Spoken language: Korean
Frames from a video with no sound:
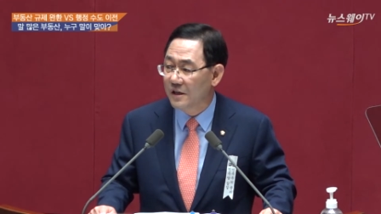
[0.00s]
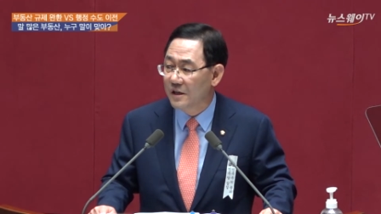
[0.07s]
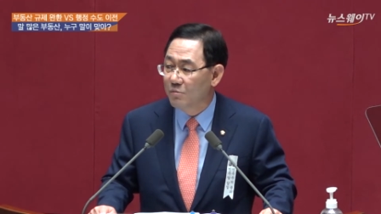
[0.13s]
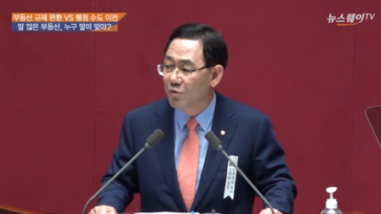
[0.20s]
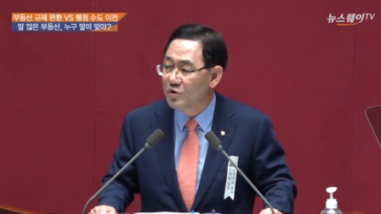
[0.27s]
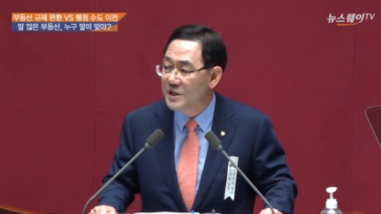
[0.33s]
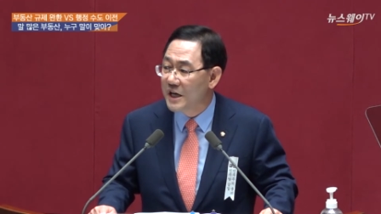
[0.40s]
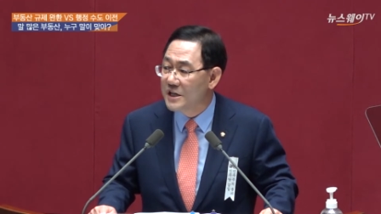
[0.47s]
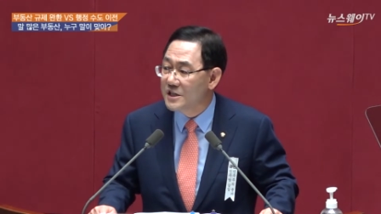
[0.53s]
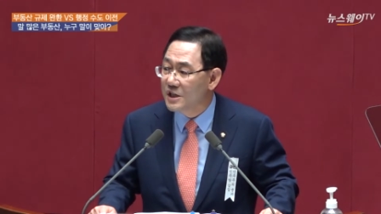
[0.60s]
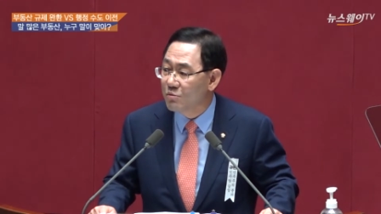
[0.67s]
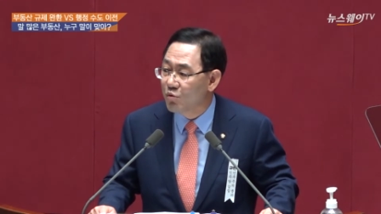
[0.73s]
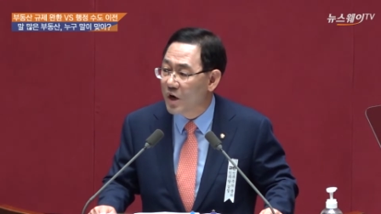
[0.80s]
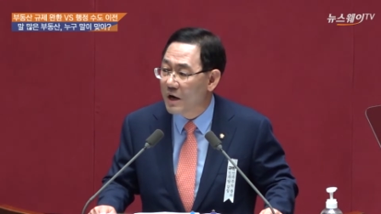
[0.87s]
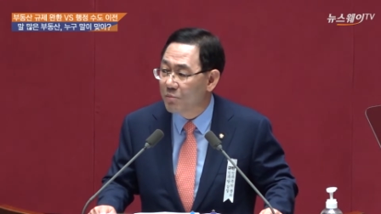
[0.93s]
문재인
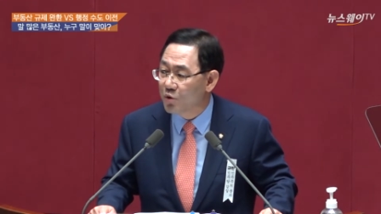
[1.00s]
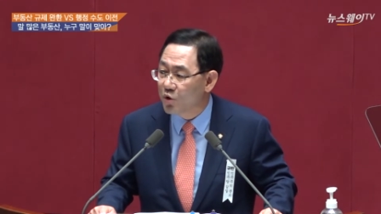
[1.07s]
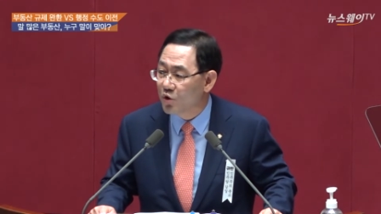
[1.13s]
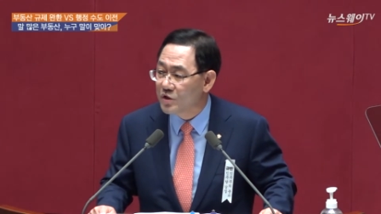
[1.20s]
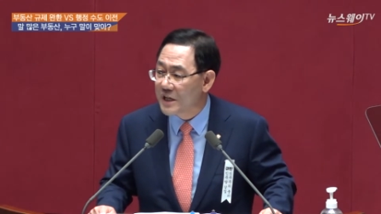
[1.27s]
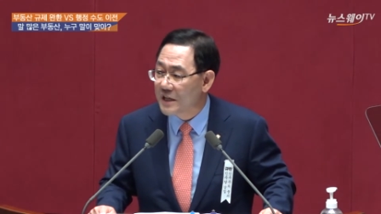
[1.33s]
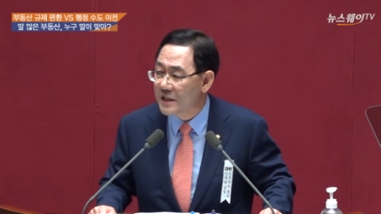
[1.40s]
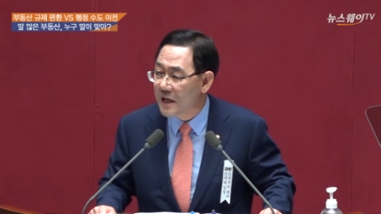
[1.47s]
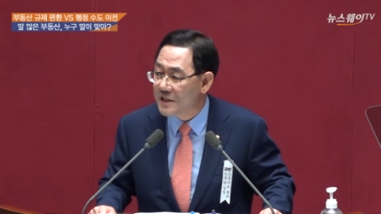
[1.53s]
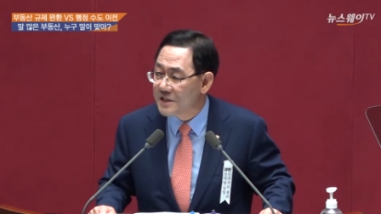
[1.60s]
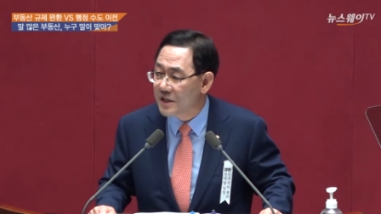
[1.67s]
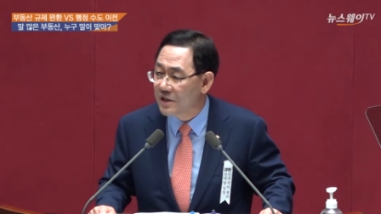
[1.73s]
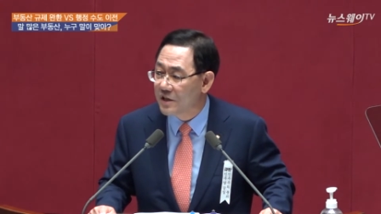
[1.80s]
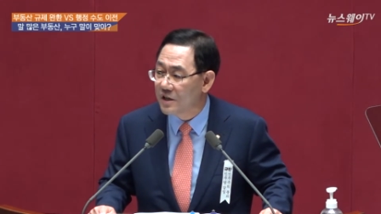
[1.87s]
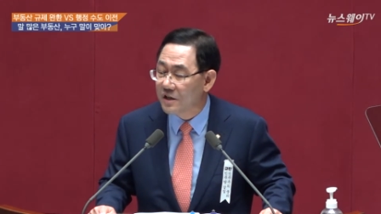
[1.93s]
정부가 부동산
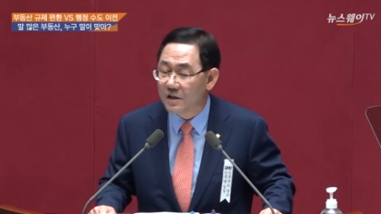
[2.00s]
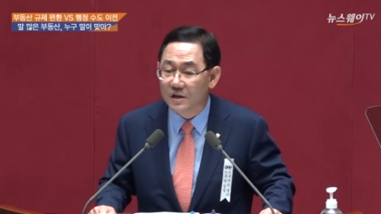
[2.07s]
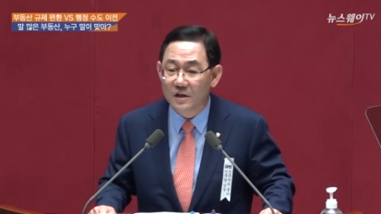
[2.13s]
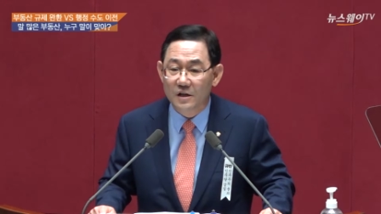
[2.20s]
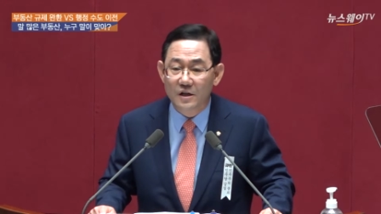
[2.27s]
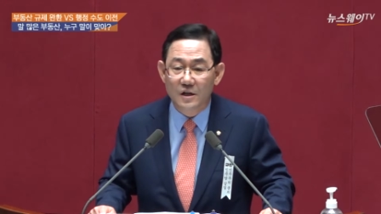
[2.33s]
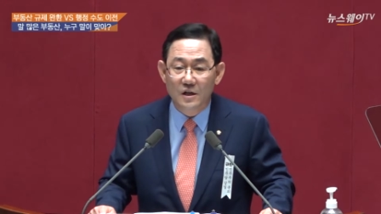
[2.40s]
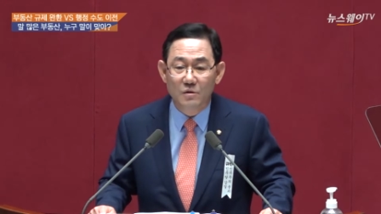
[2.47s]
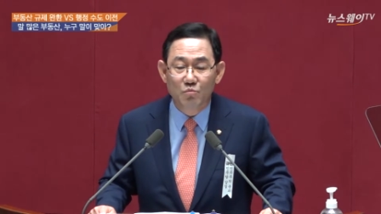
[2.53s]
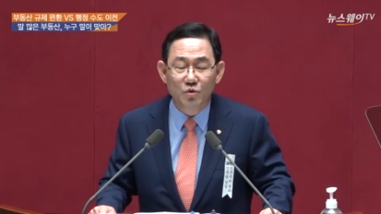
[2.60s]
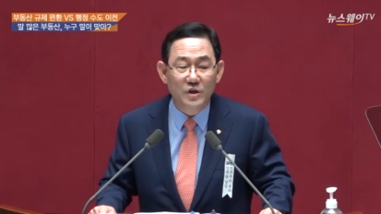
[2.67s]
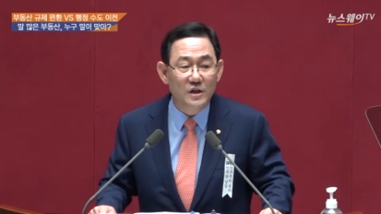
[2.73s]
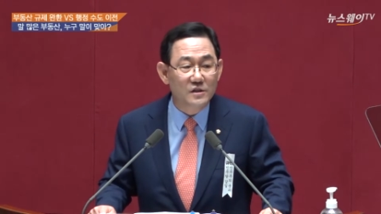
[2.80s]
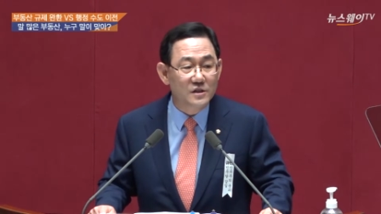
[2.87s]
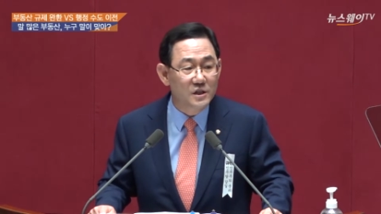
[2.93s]
대책을
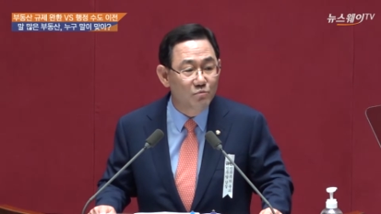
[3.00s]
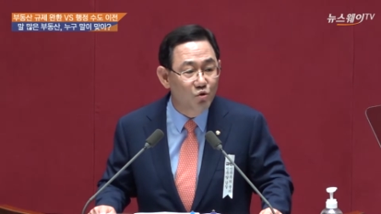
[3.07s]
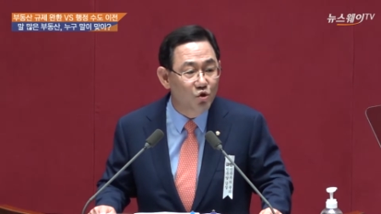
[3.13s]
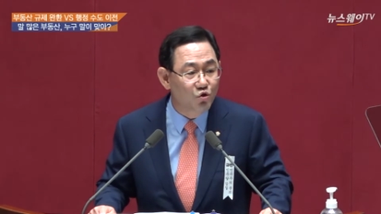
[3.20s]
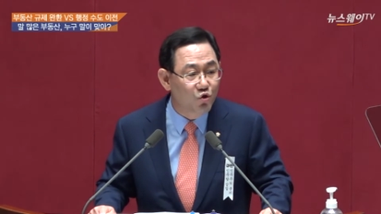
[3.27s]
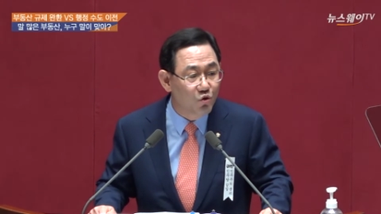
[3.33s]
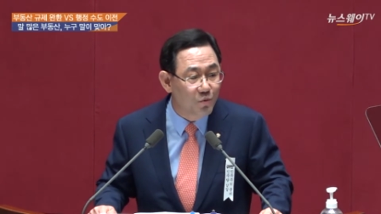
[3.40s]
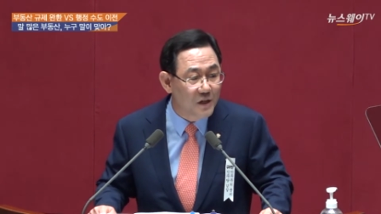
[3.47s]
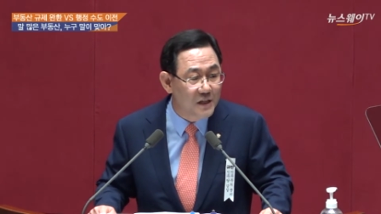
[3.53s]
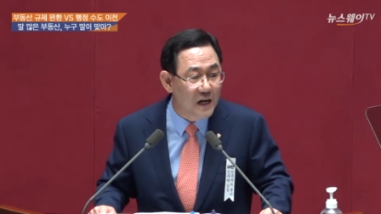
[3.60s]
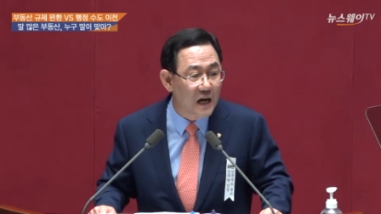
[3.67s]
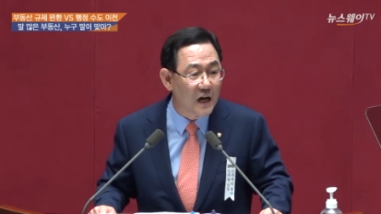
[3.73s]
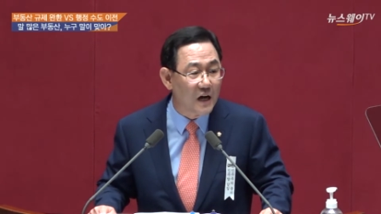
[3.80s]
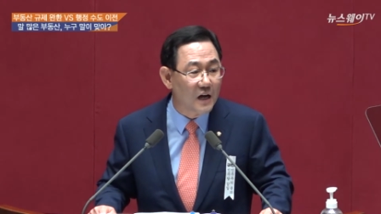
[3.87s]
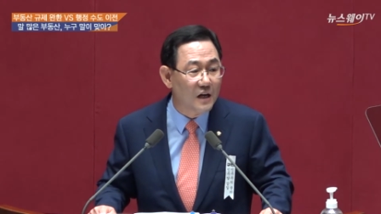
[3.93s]
무려
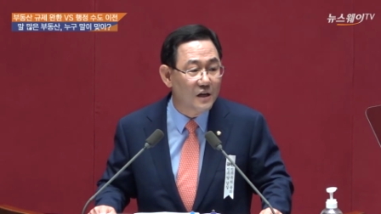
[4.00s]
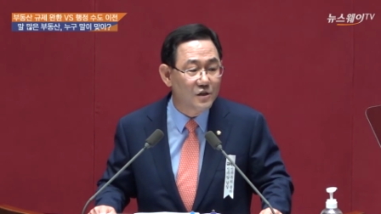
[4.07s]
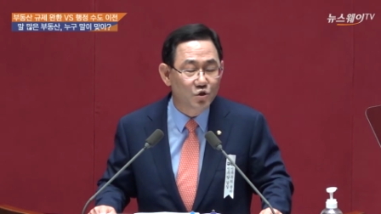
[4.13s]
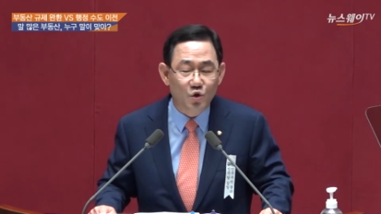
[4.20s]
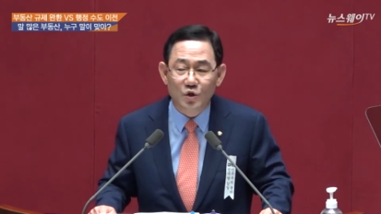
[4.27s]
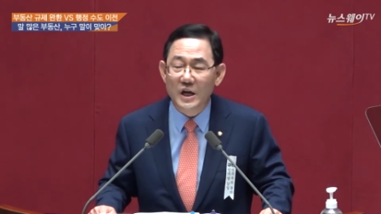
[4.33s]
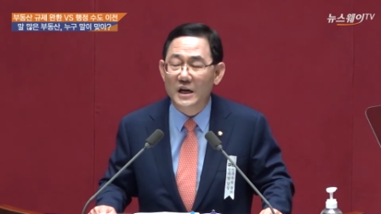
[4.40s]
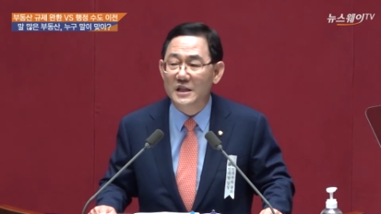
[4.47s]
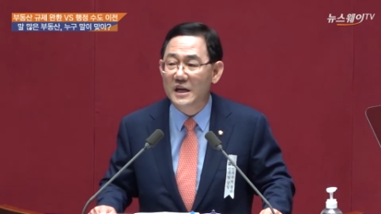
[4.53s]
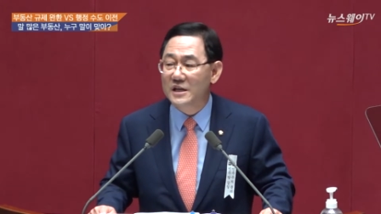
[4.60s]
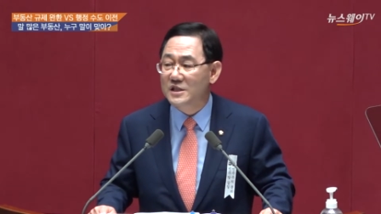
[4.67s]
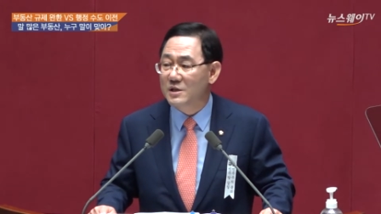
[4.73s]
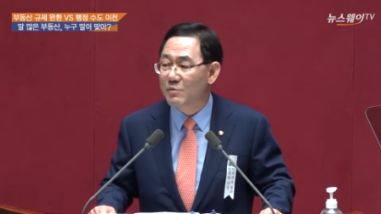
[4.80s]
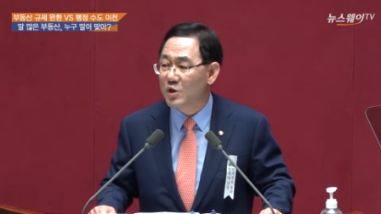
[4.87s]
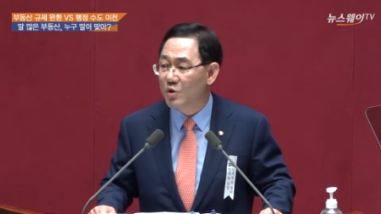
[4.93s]
22번이나
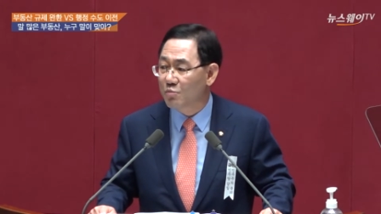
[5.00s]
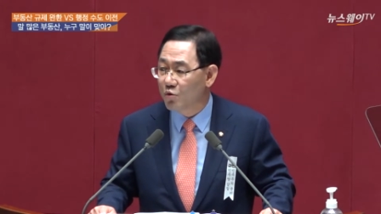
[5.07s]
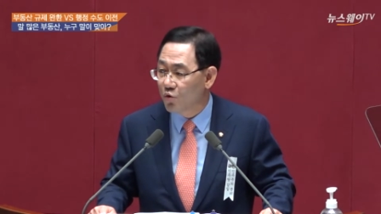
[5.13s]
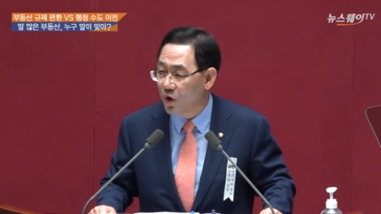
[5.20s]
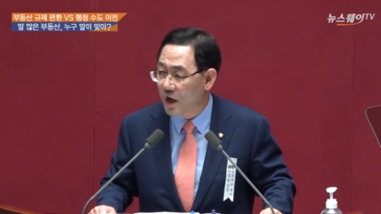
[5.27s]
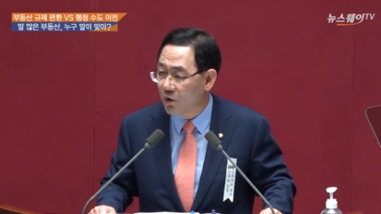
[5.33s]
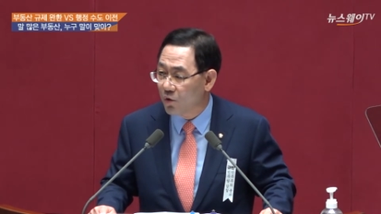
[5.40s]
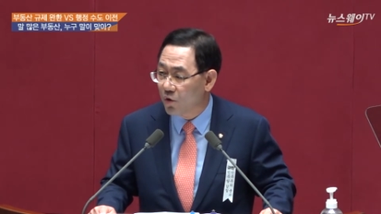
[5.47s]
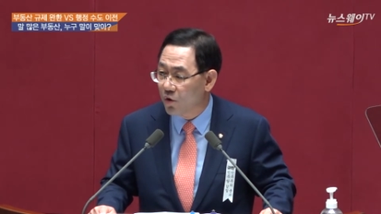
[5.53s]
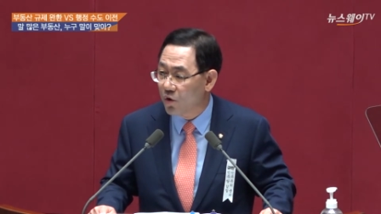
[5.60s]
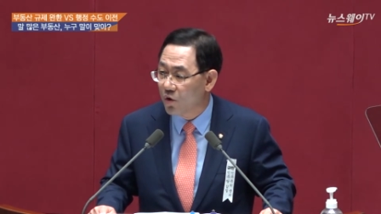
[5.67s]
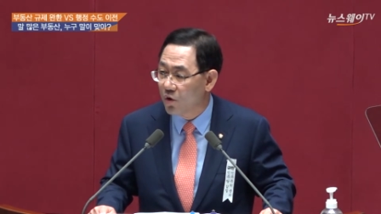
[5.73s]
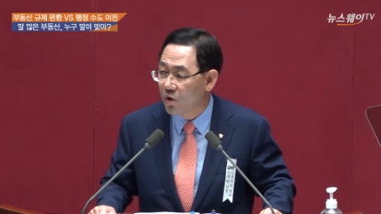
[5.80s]
쏟아내었음에도 불구하고